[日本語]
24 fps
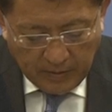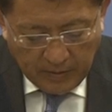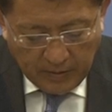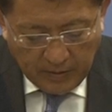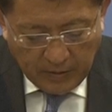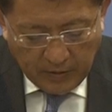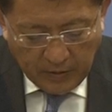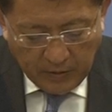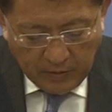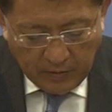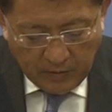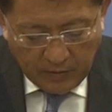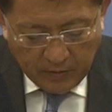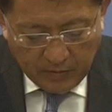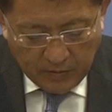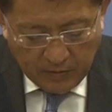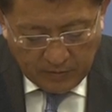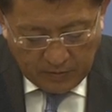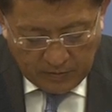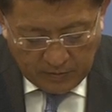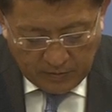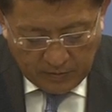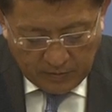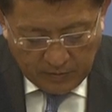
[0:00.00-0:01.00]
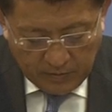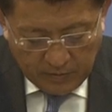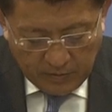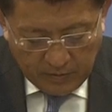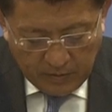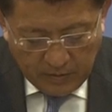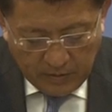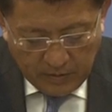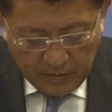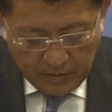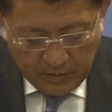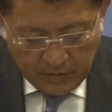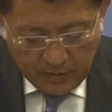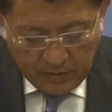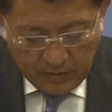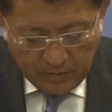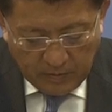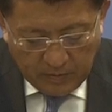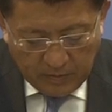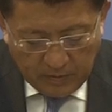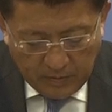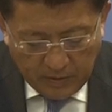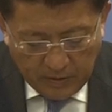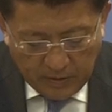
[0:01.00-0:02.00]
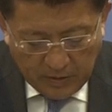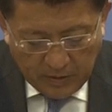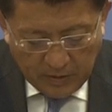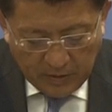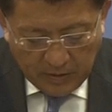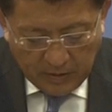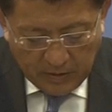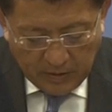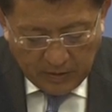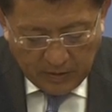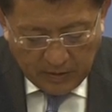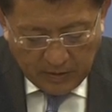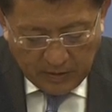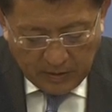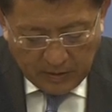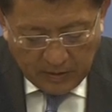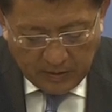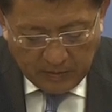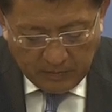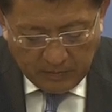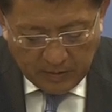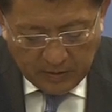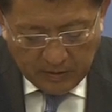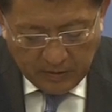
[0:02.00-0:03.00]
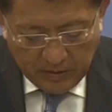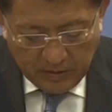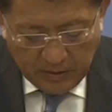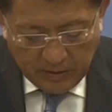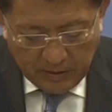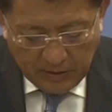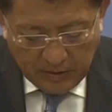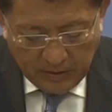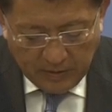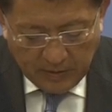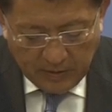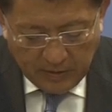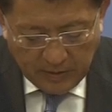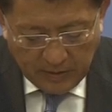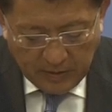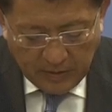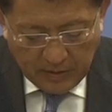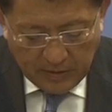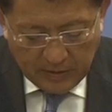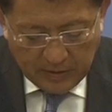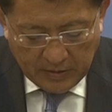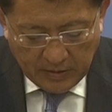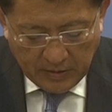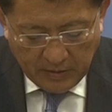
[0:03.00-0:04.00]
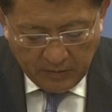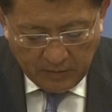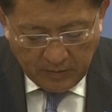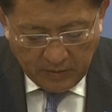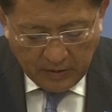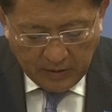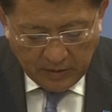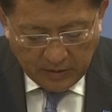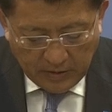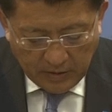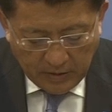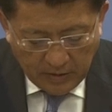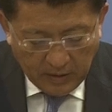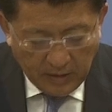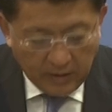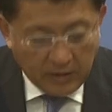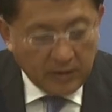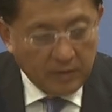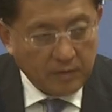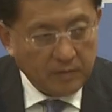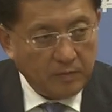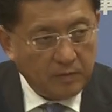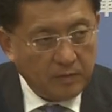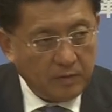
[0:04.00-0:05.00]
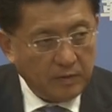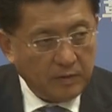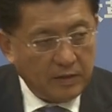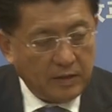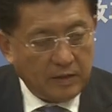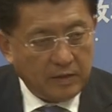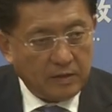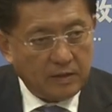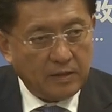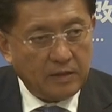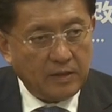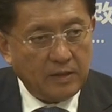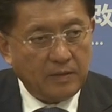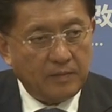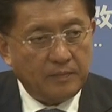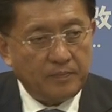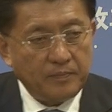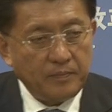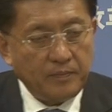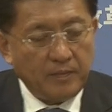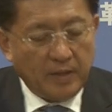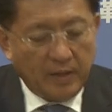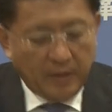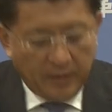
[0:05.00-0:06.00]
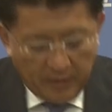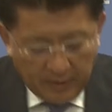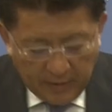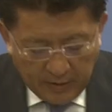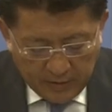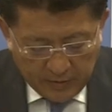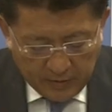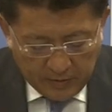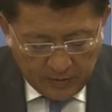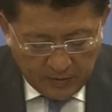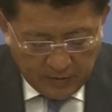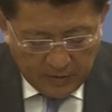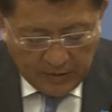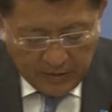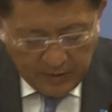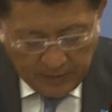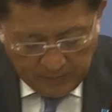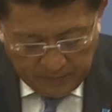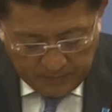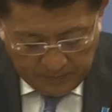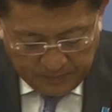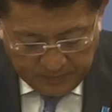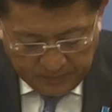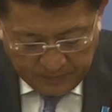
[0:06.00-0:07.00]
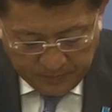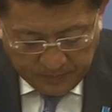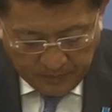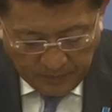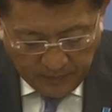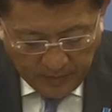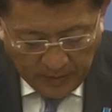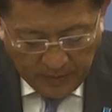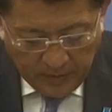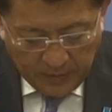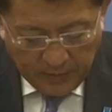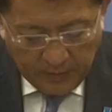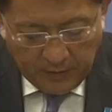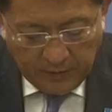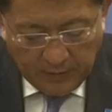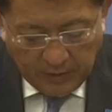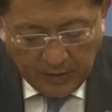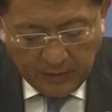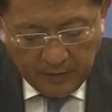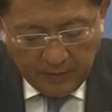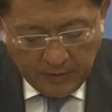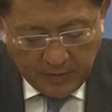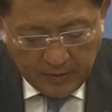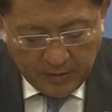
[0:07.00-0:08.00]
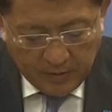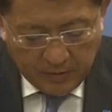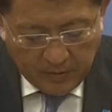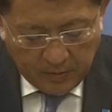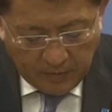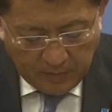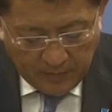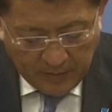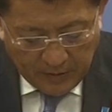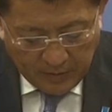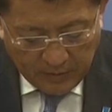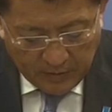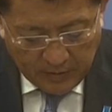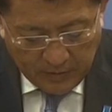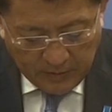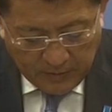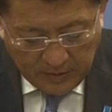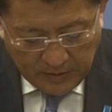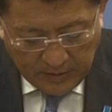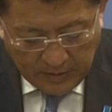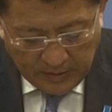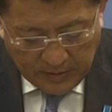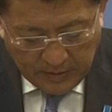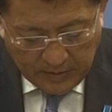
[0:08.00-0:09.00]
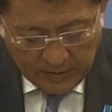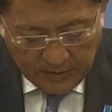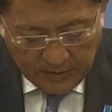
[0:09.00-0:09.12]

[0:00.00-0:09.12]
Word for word: 提供する、利用をいただきながら、まあ、常に改善を重ねていくものであって、引き続き UIUX の見直しは